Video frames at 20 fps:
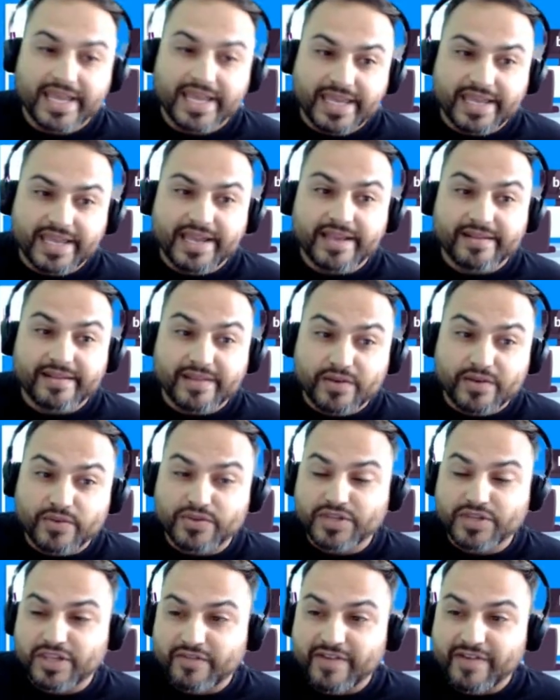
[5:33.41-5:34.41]
e a
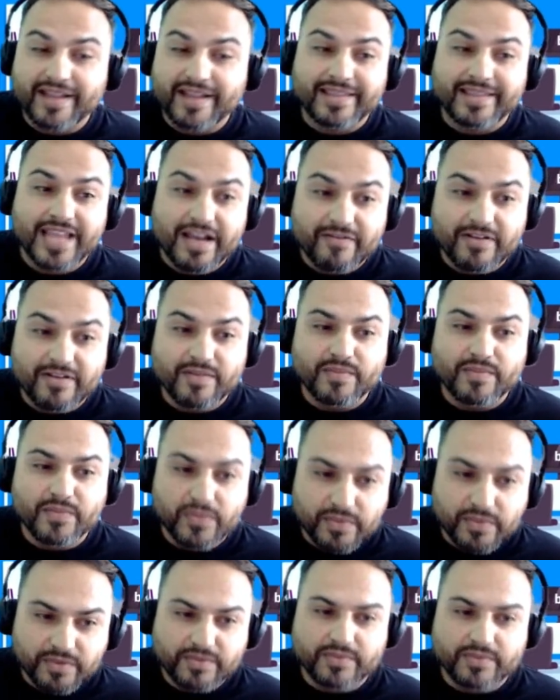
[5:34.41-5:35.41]
executiva ela estava
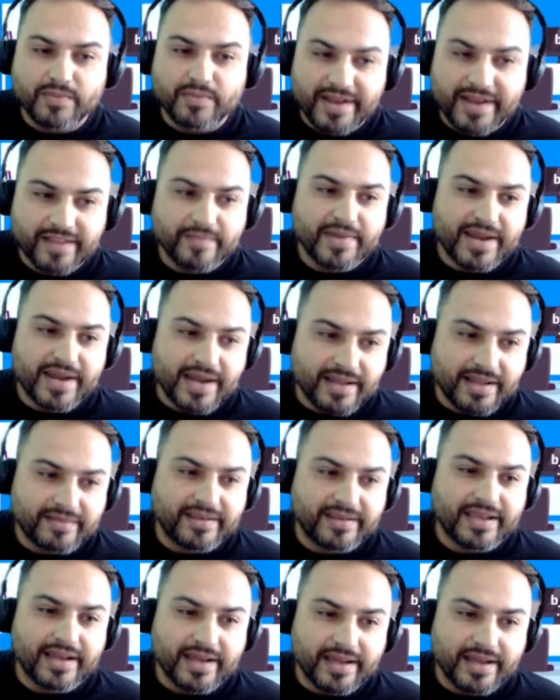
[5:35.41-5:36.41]
muito mais barata
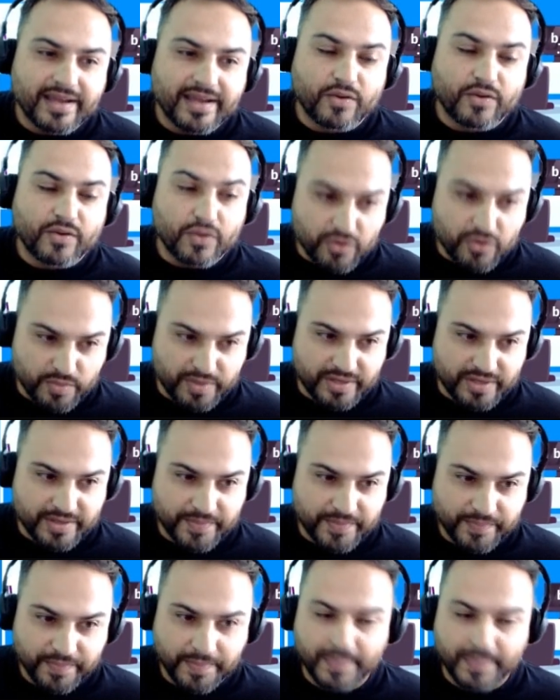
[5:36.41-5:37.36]
que a econômica.